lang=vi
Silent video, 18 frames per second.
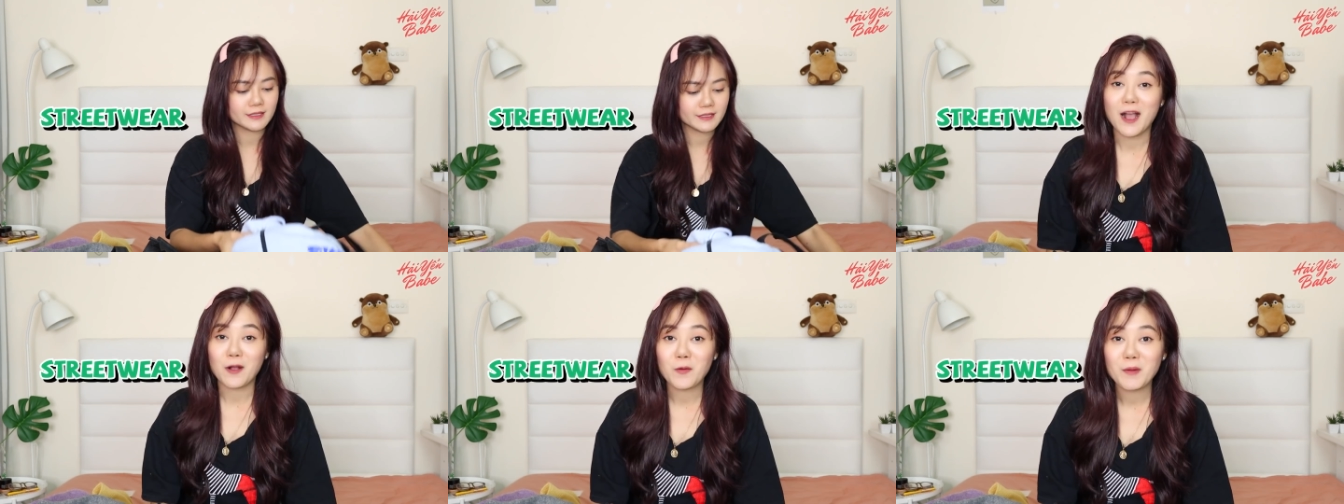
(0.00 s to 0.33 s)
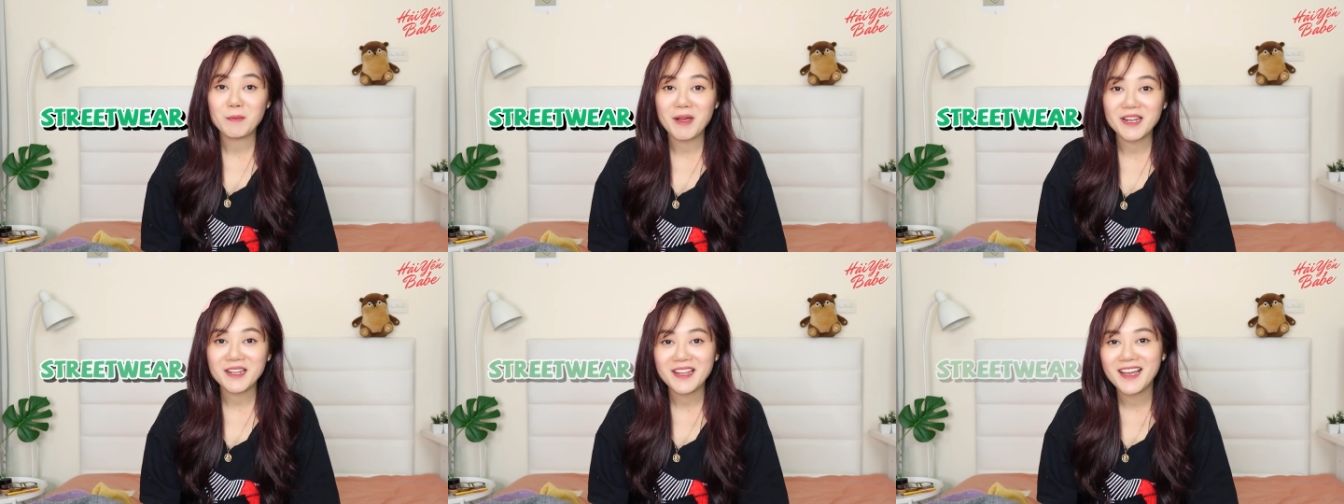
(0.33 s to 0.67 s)
à
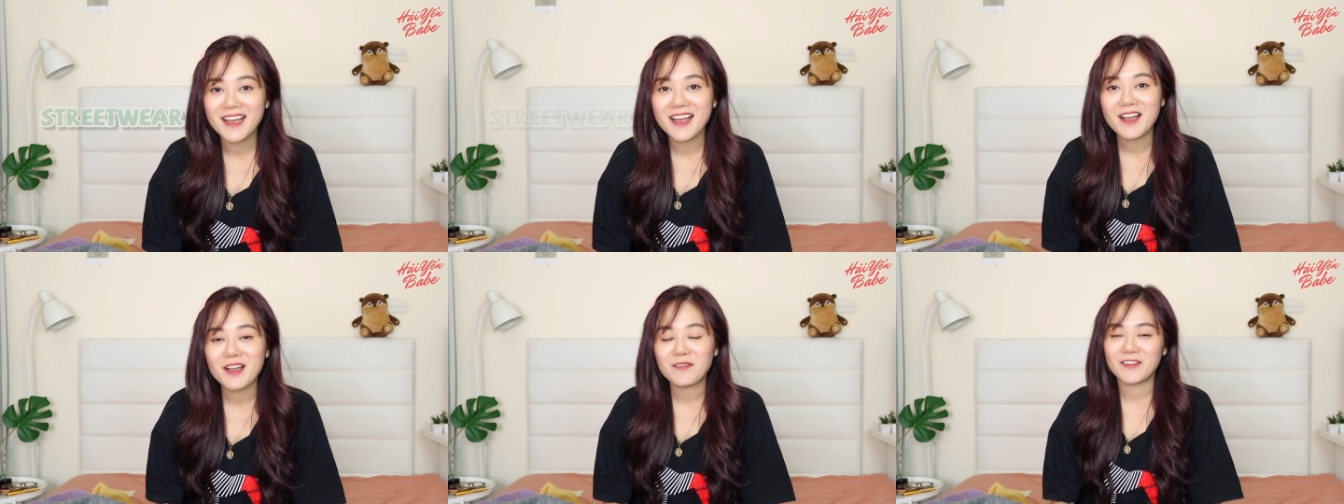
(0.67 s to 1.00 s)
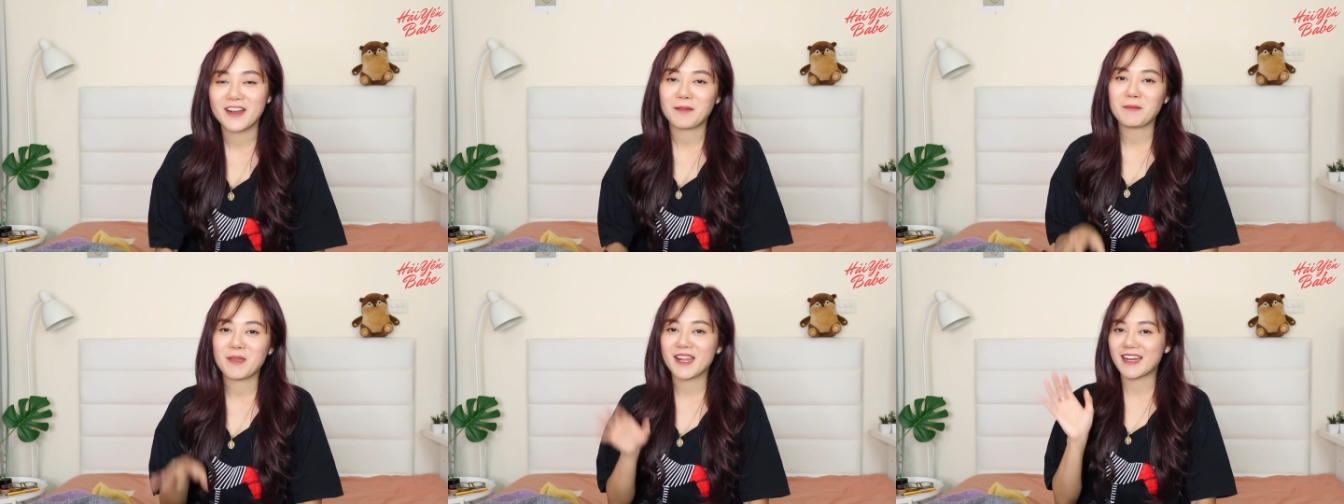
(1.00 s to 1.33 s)
quên mất
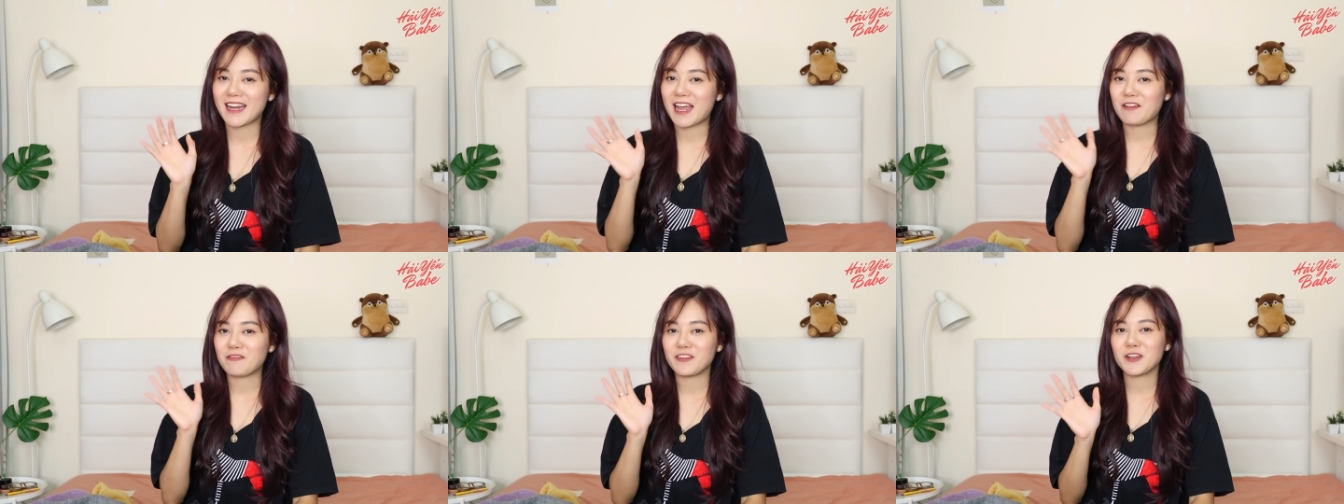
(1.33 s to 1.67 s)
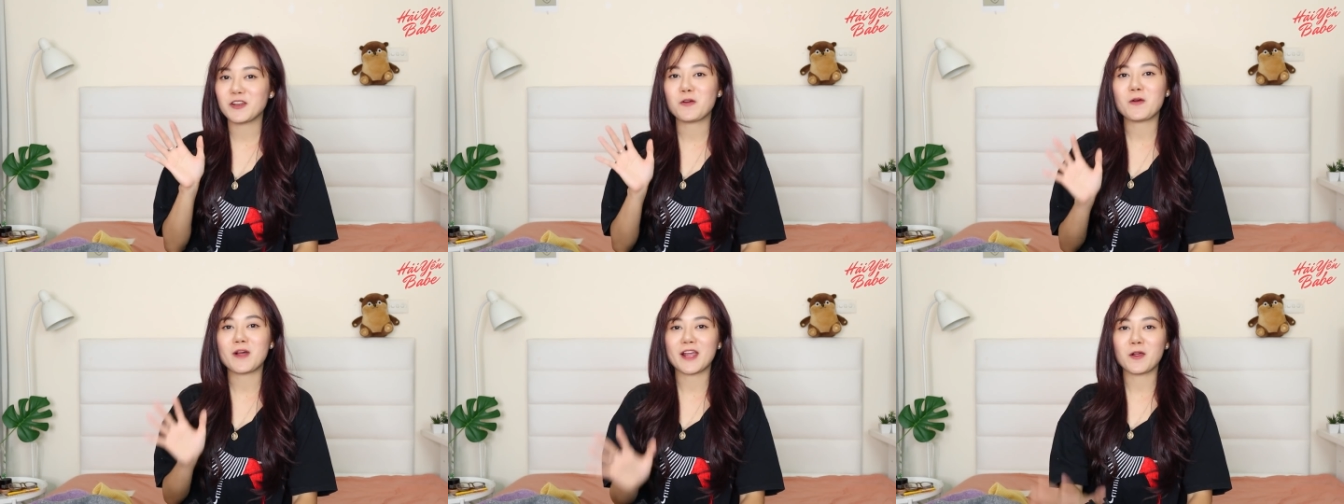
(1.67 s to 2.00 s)
đặc biệt là
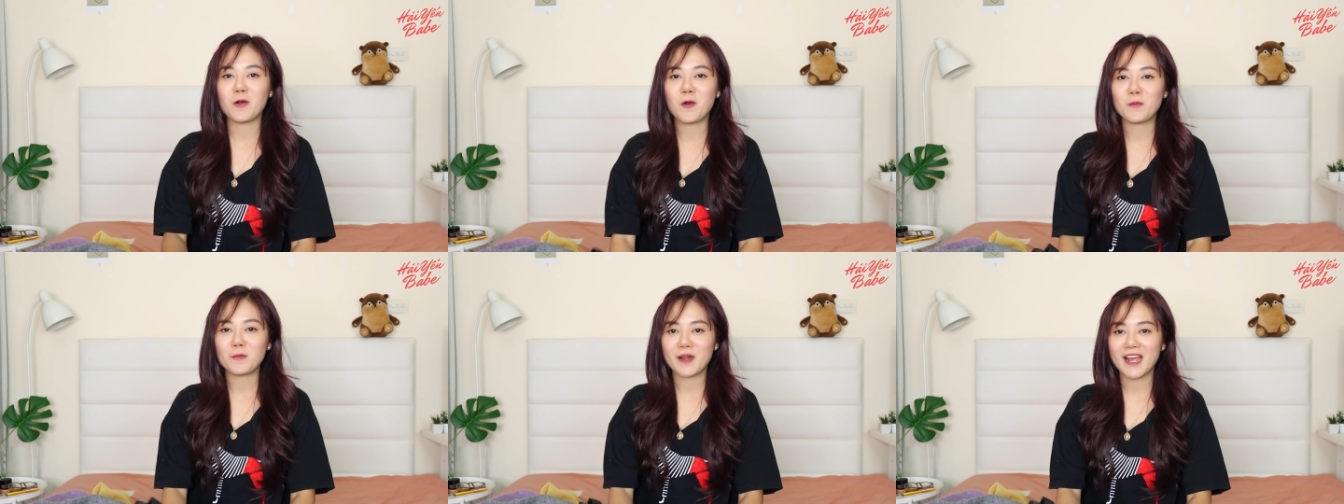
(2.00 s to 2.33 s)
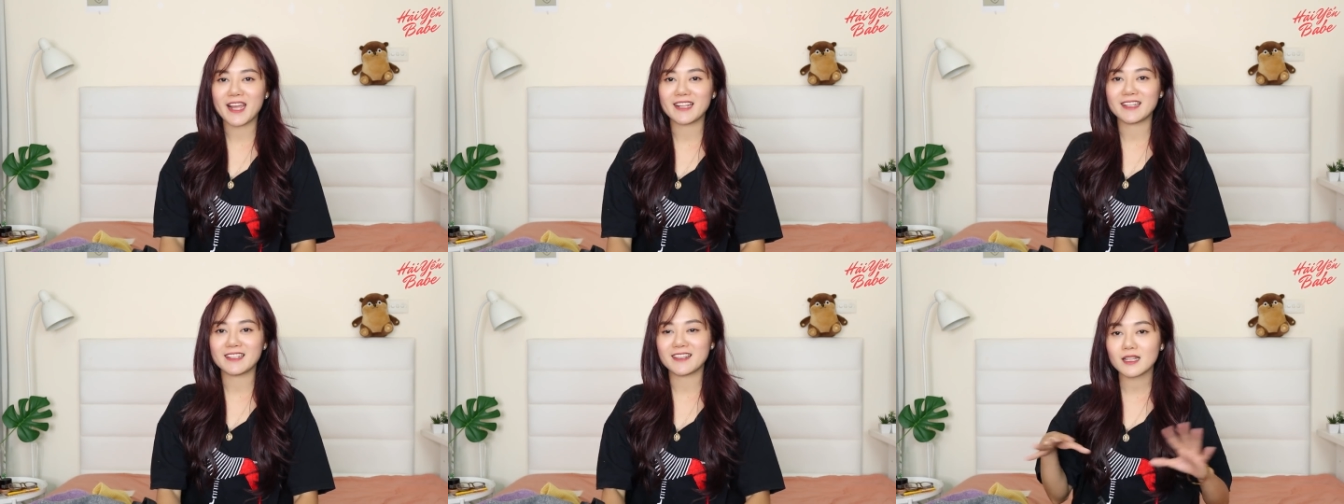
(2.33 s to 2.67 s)
video ngày hôm
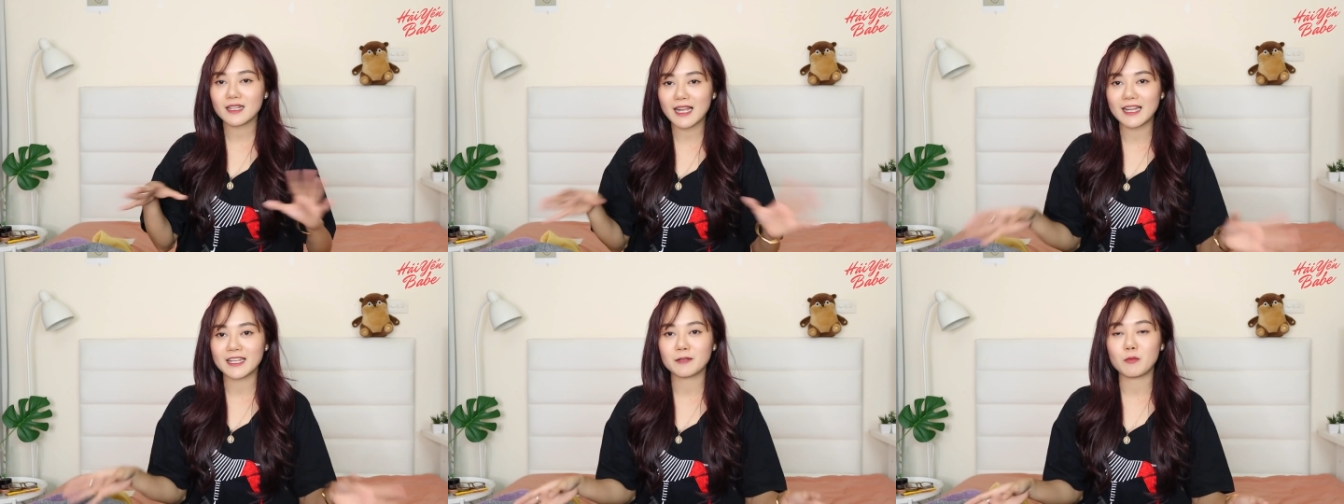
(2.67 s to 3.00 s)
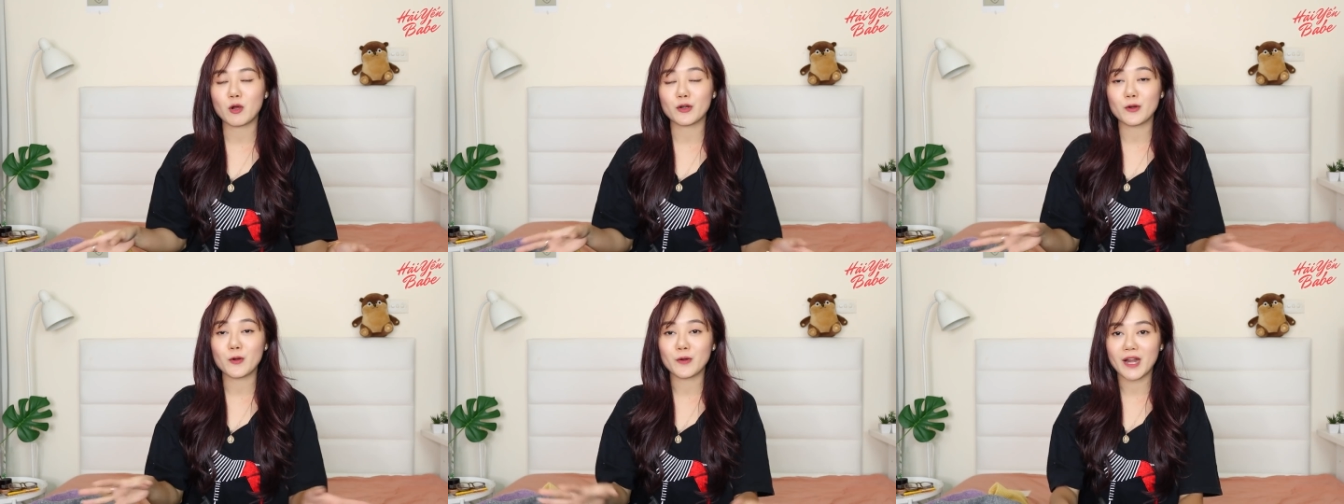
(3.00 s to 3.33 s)
nay thì tất cả những
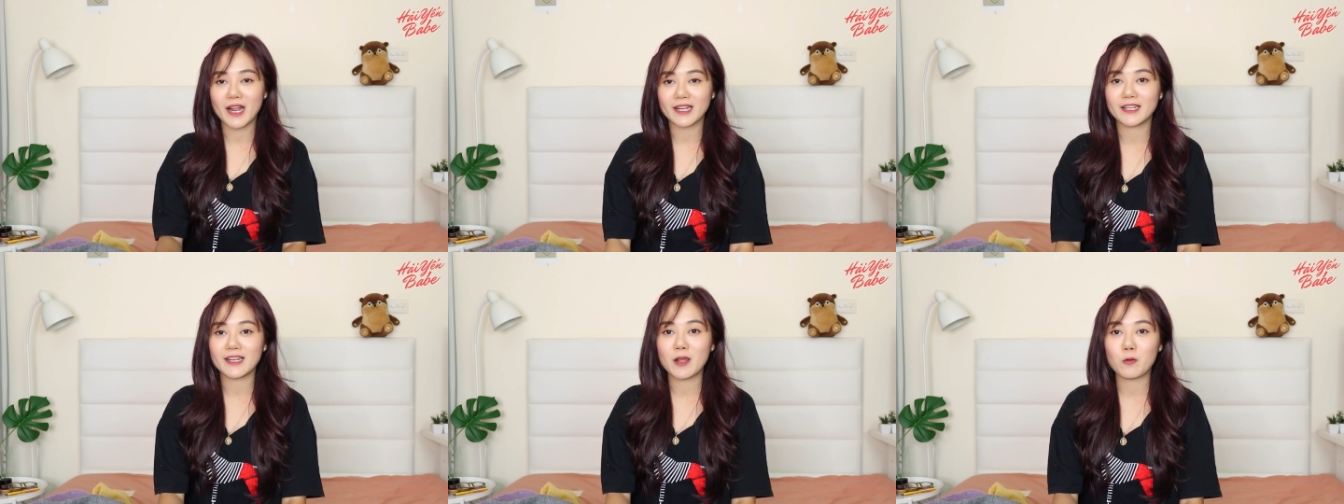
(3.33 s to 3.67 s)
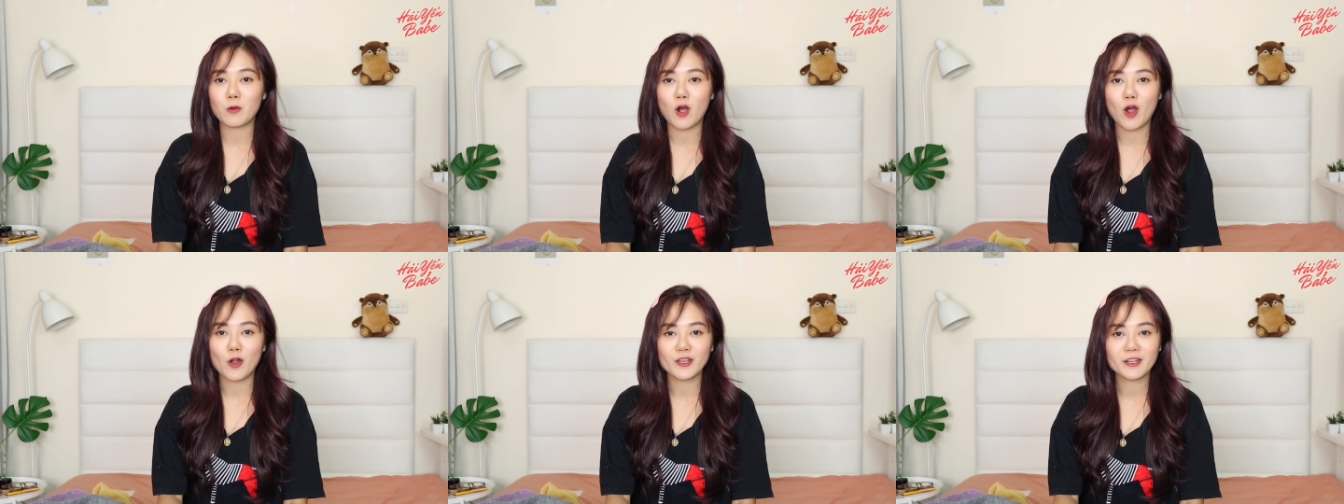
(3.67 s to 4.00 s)
món đồ này thì
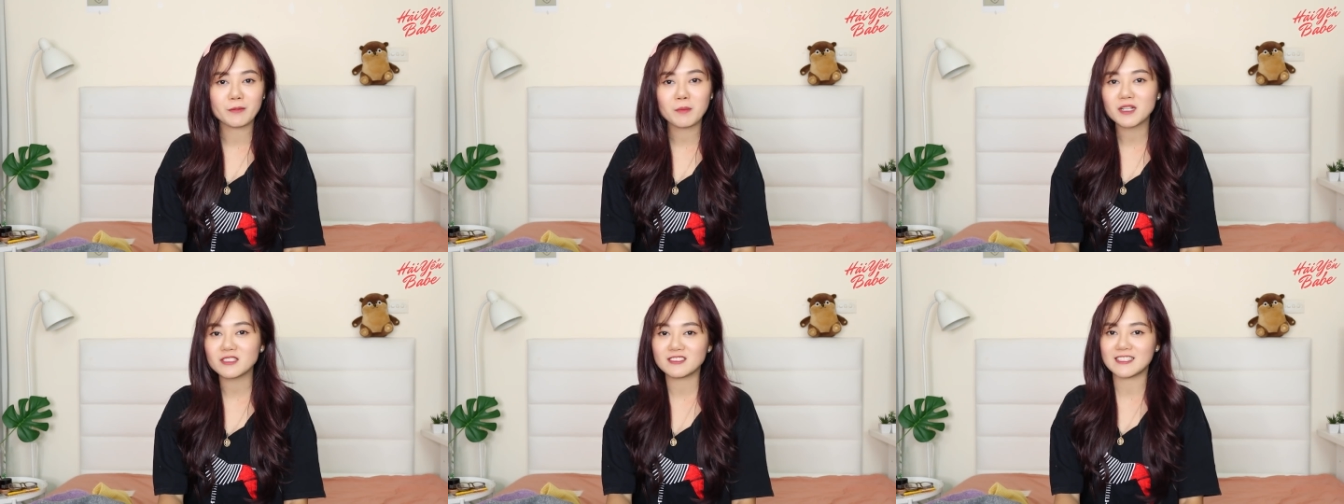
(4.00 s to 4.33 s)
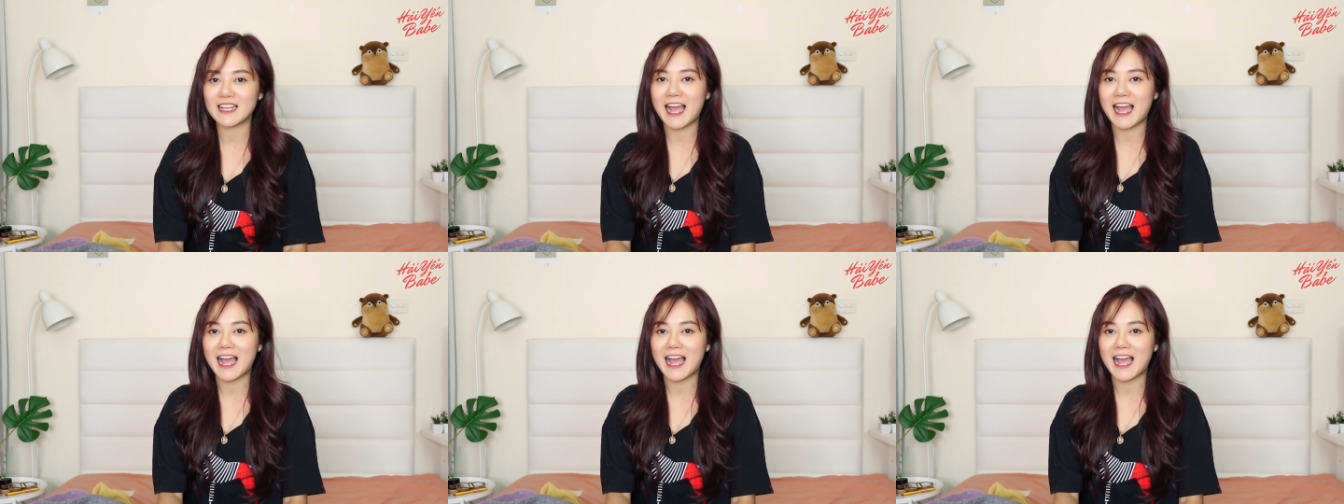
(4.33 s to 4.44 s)
đều có những mức